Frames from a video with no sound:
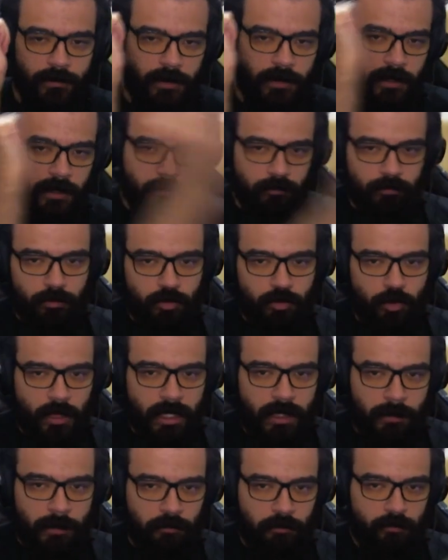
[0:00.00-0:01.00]
ter,
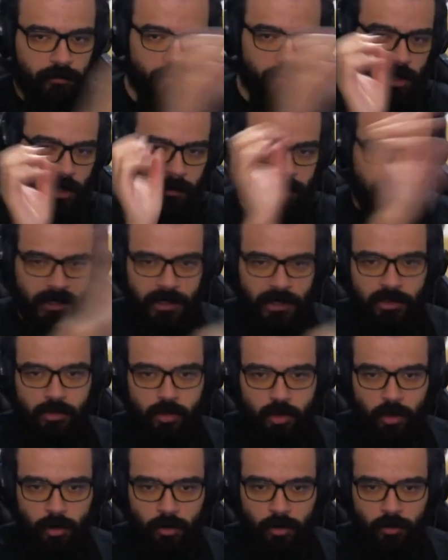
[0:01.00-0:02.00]
jogar, jogar, metade do
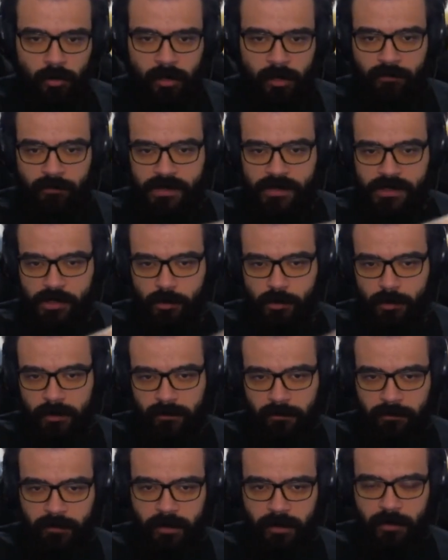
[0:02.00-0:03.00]
jogo é você
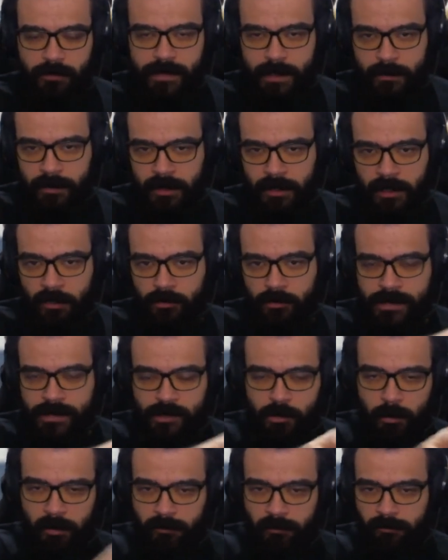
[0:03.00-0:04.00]
sobreviver aos labirintos, é
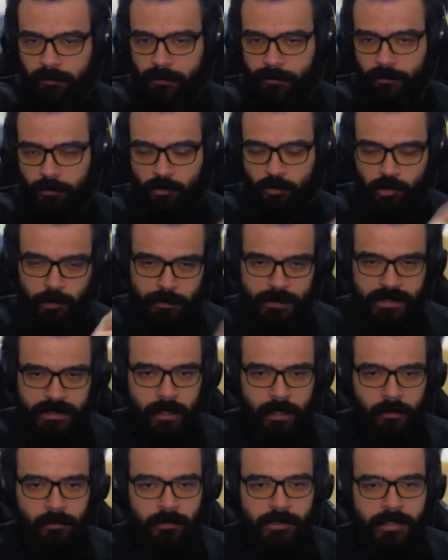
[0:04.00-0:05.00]
sobreviver os
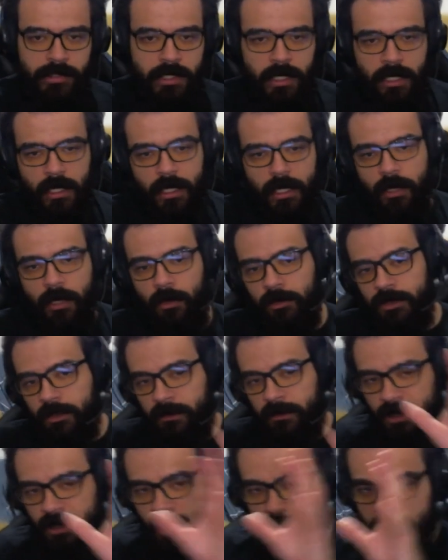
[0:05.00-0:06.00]
obstáculos, a outra
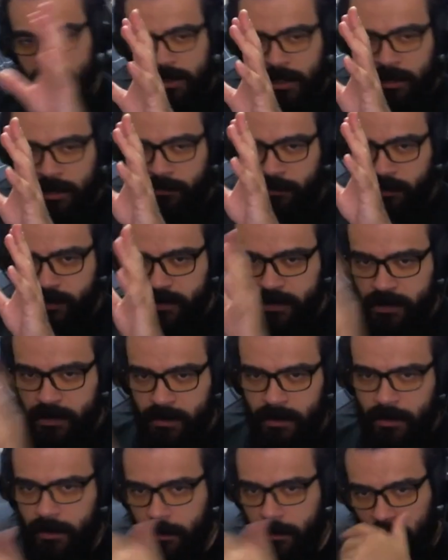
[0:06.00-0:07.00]
metade é
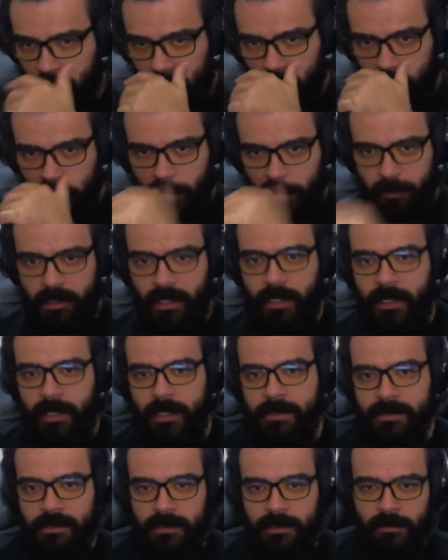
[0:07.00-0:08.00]
você retornar para
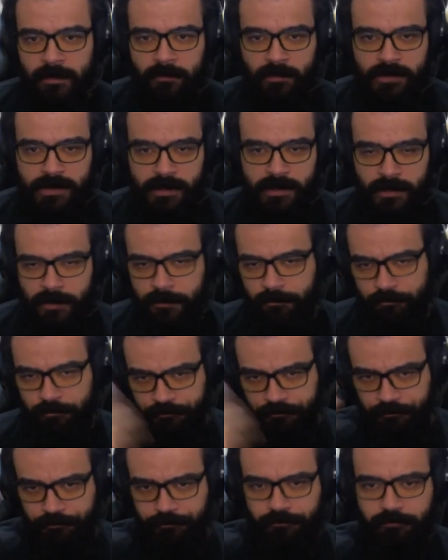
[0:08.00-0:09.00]
casa e você
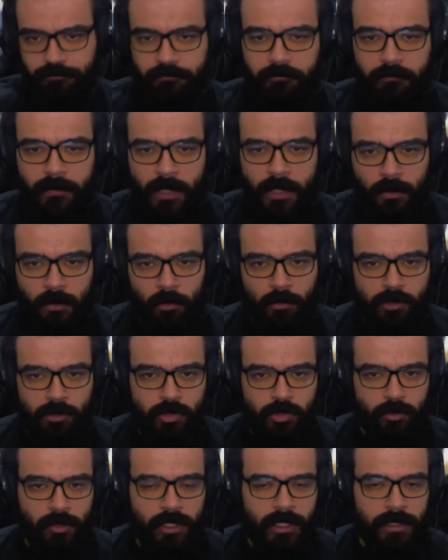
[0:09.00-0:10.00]

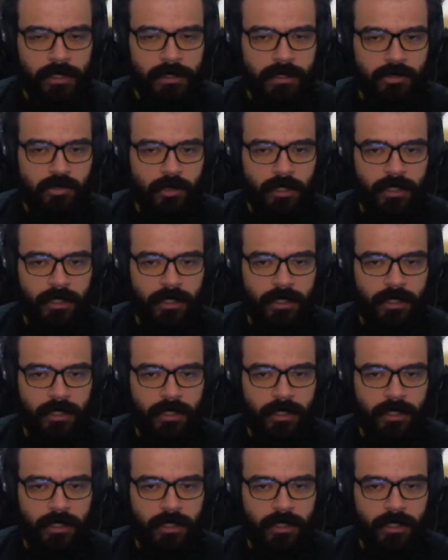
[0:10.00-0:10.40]
construir ali a sua